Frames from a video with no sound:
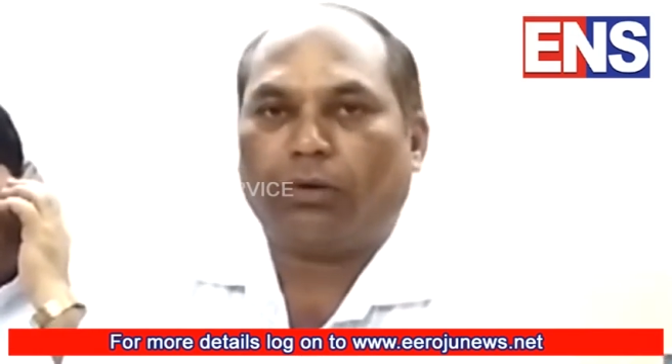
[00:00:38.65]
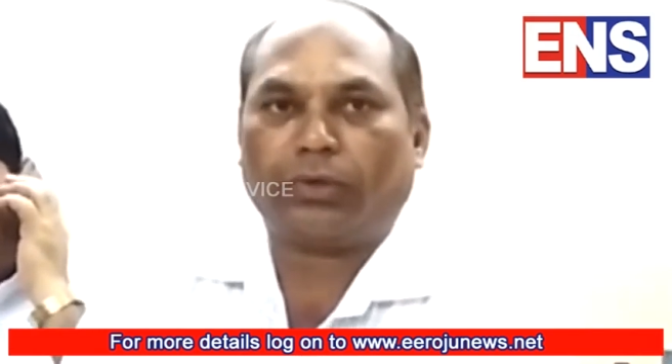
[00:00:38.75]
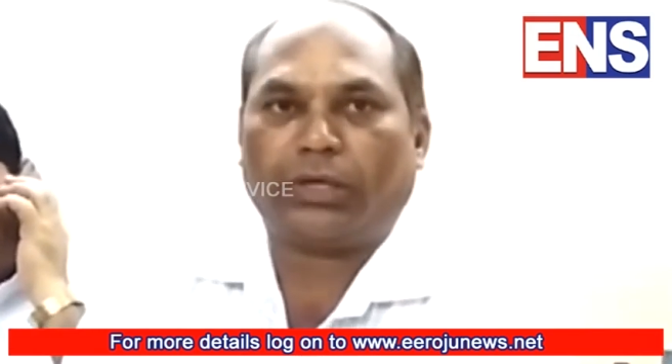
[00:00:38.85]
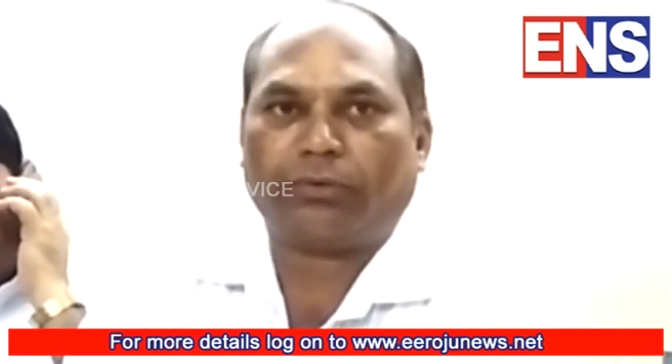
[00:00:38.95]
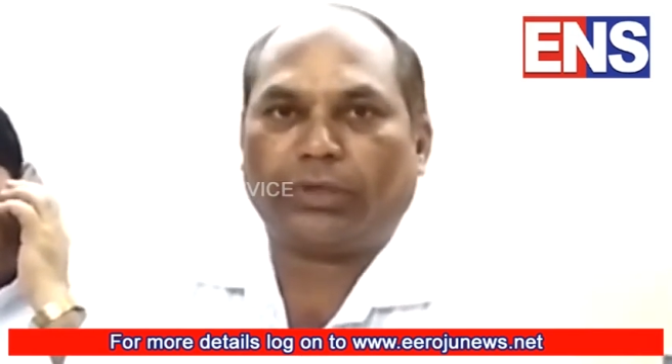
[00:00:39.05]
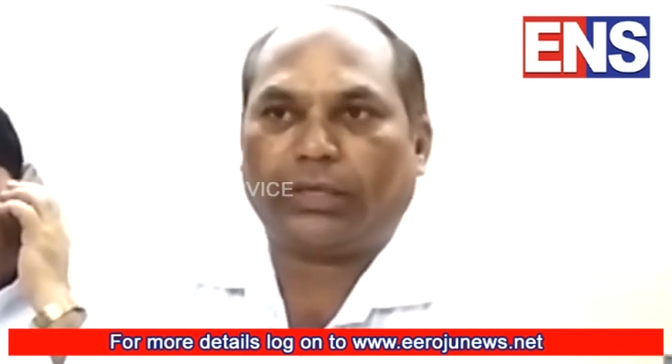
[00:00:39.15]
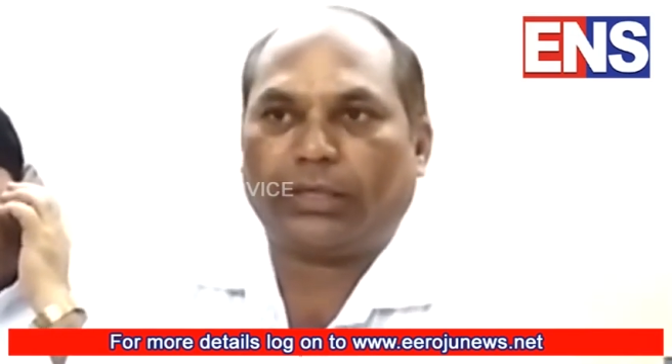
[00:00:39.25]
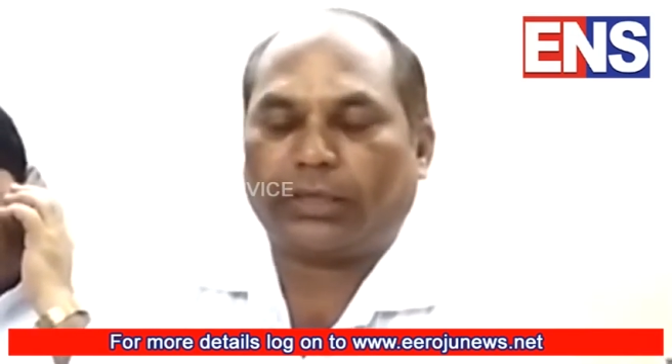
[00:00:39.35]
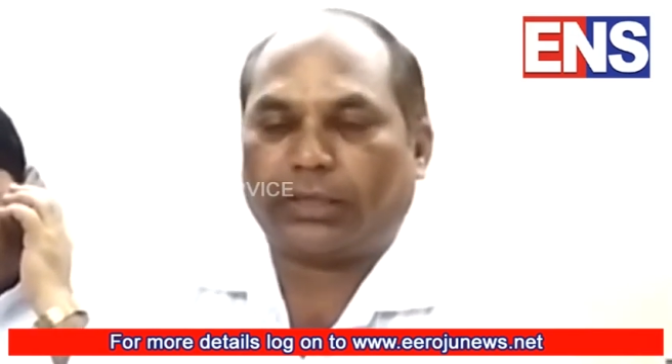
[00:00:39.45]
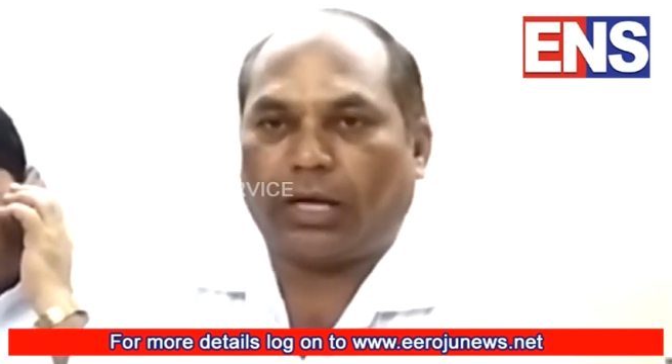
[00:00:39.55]

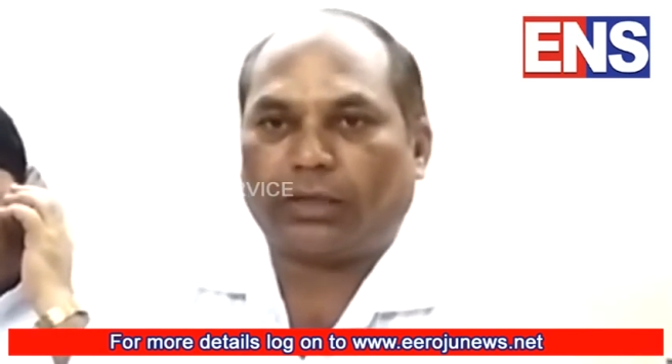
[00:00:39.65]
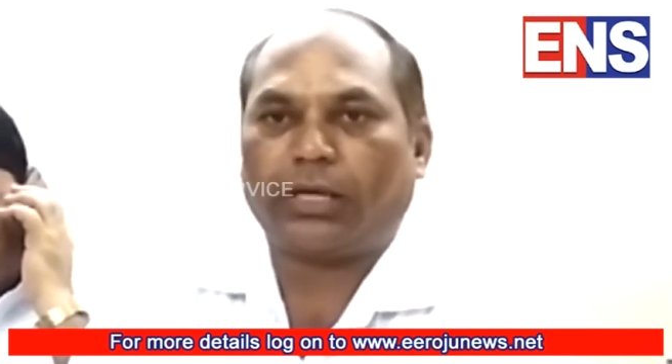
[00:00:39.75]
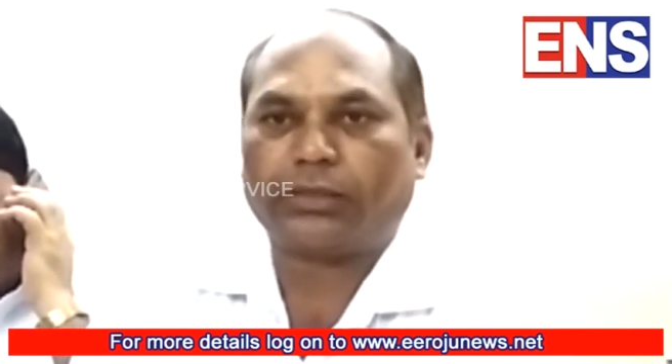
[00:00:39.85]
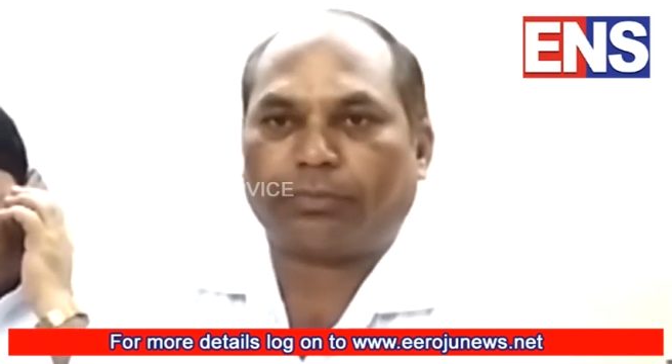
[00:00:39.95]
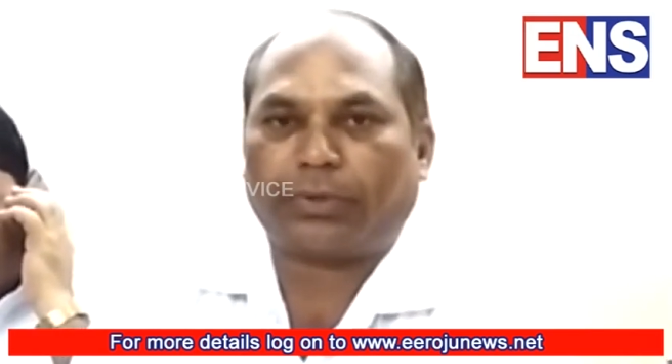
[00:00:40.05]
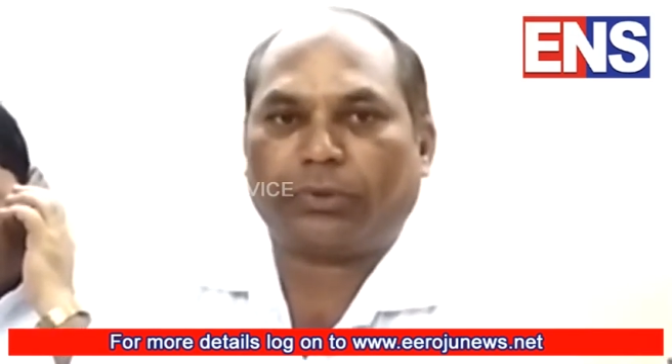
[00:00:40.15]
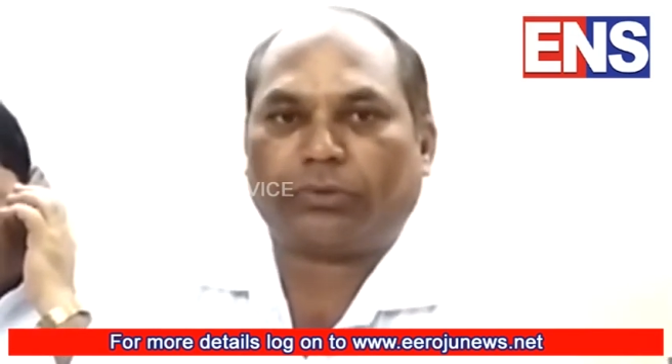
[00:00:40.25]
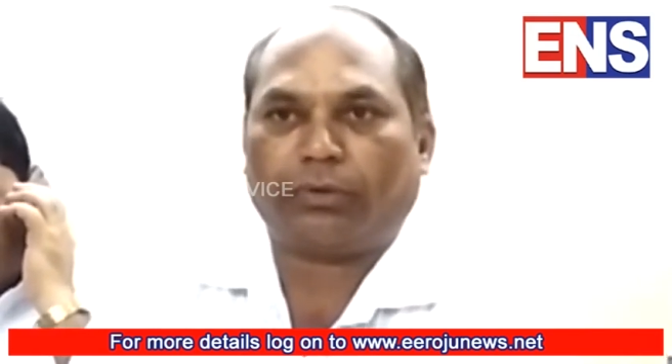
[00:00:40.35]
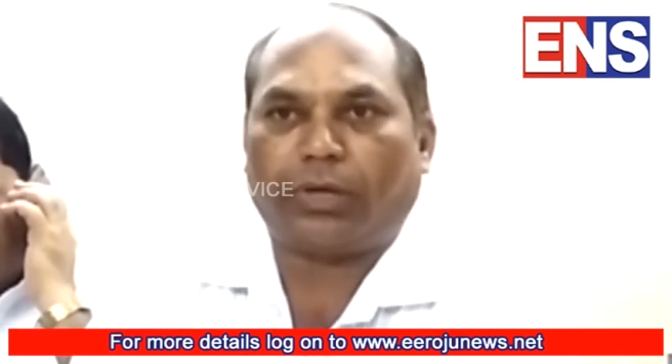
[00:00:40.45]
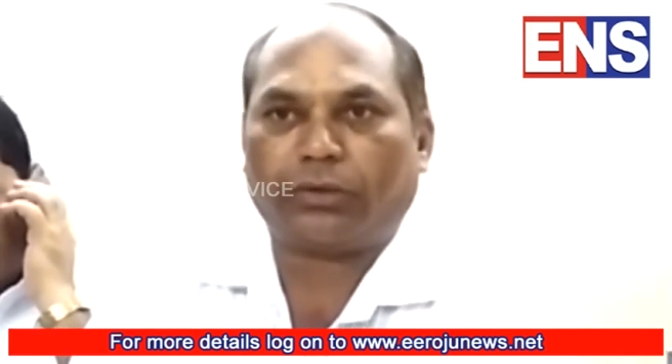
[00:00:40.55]
ఉన్నటువంటి రాష్ట్ర
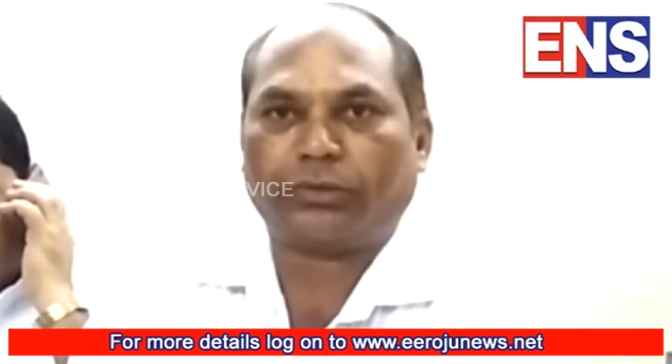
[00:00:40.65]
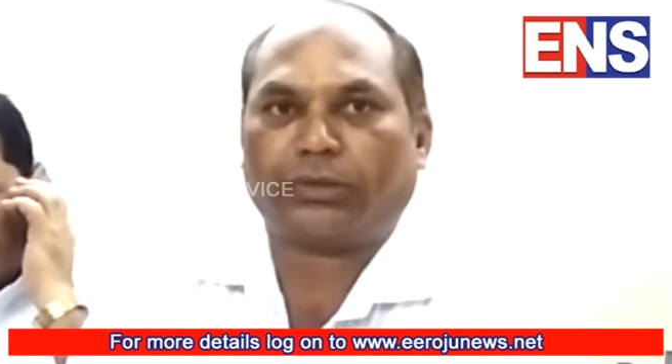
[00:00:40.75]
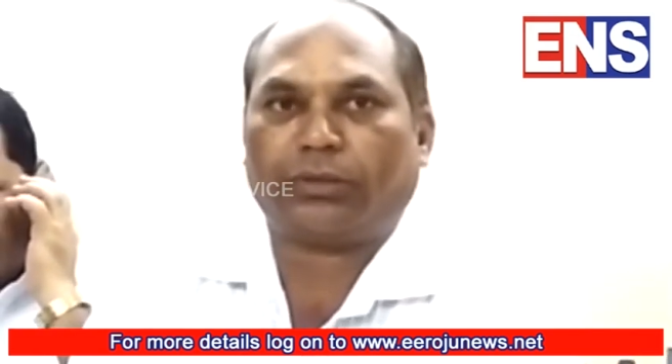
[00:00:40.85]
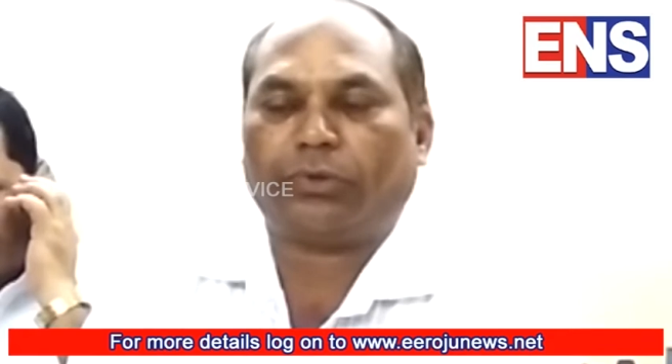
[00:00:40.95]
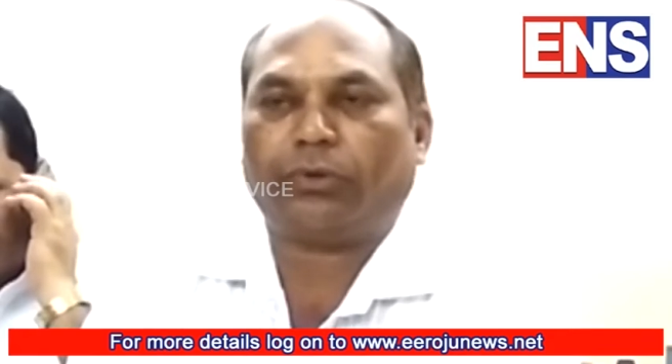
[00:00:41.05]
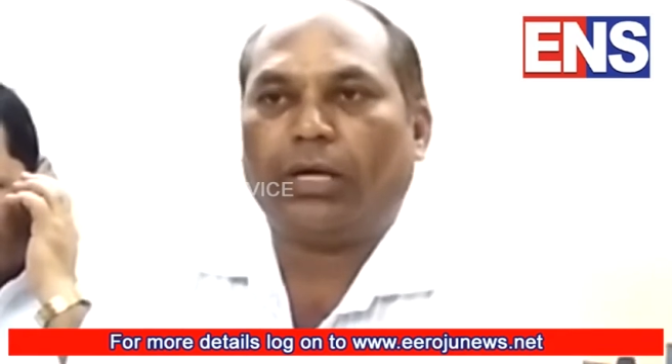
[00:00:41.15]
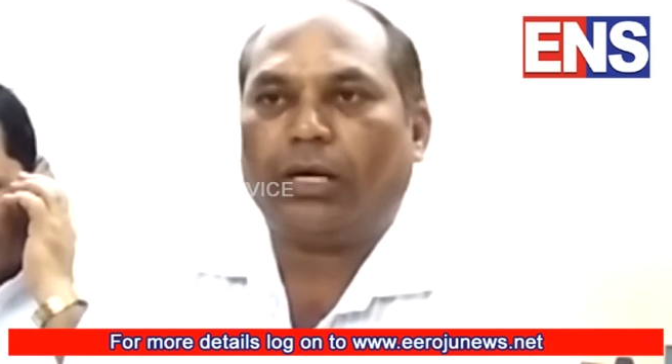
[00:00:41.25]
ప్రభుత్వంలో ఆరు శాతము